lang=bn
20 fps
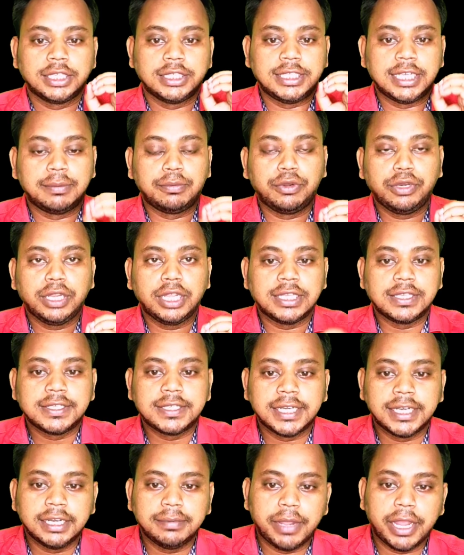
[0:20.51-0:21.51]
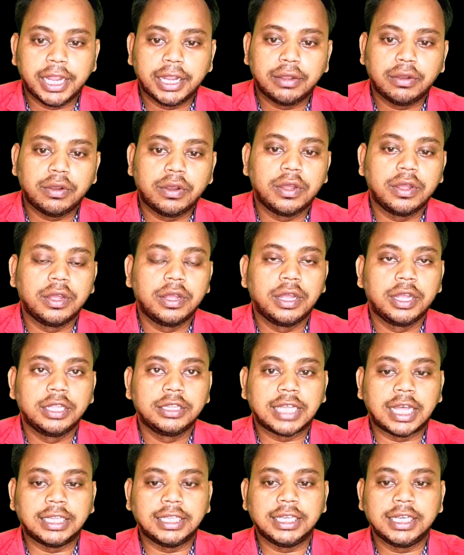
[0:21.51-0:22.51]
যেমন স্টেট ব্যাংক
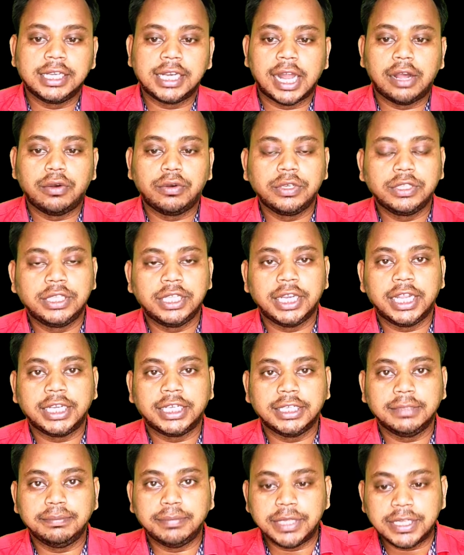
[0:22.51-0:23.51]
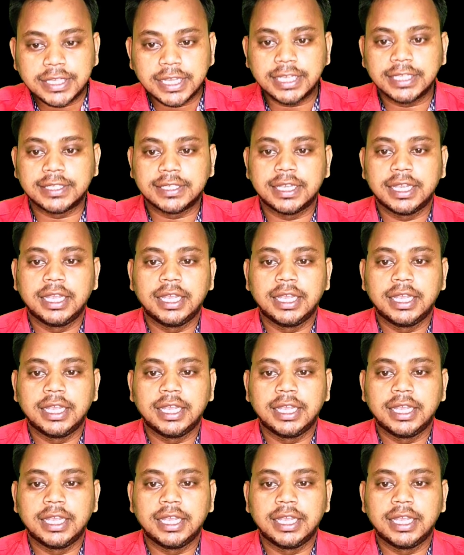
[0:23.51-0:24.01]
তাদের গ্রাহকদের একটি বিশেষ